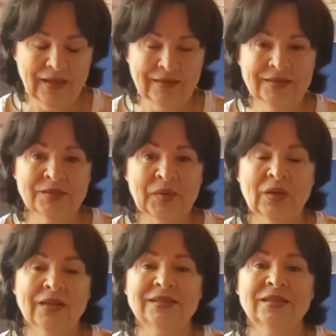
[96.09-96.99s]
А здесь
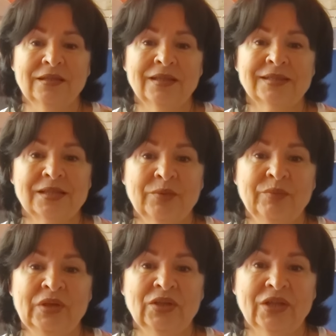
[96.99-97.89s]
показана она
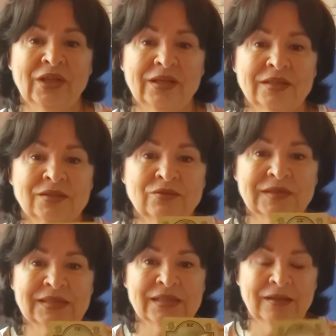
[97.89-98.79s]
стабильна, она
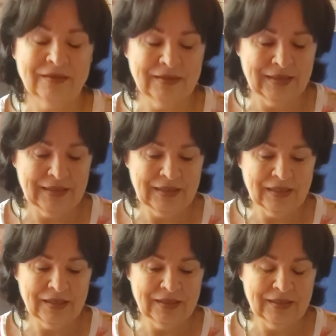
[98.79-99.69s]
ресурсна.
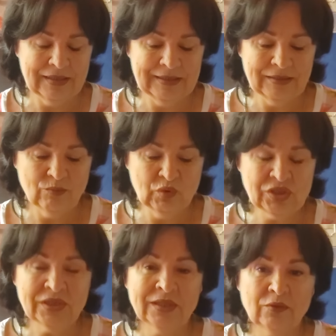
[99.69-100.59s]

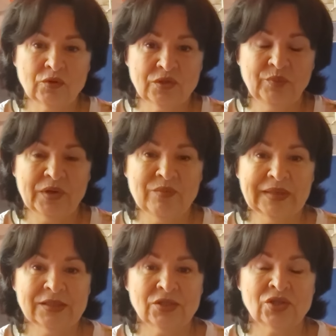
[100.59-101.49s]
Мужчина должен
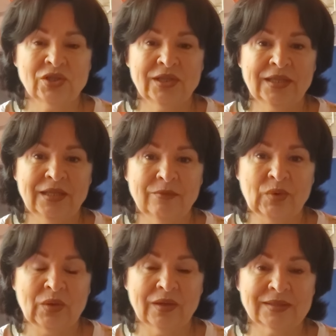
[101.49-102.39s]
принимать решения,
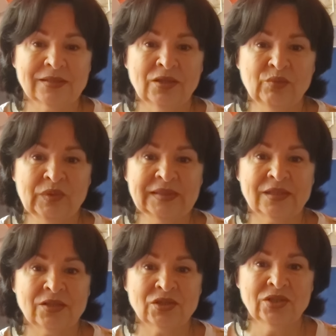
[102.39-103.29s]
показано, и
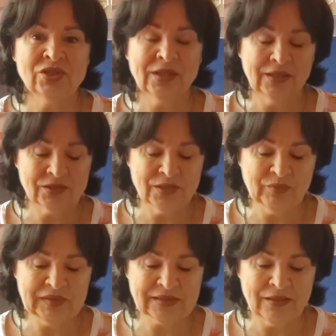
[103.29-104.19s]
быстро. Женщина должна
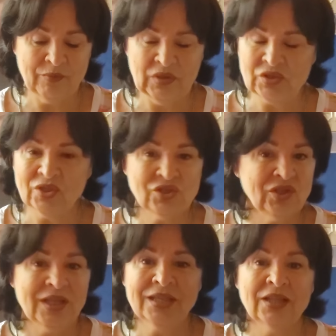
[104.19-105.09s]
быть слабой.
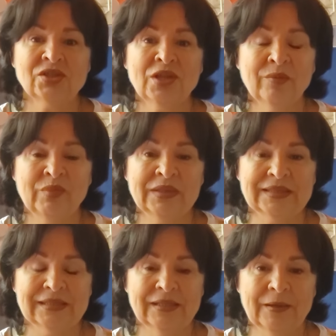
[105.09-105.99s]
Женщина не должна
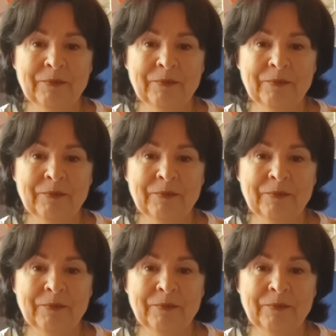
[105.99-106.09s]
быть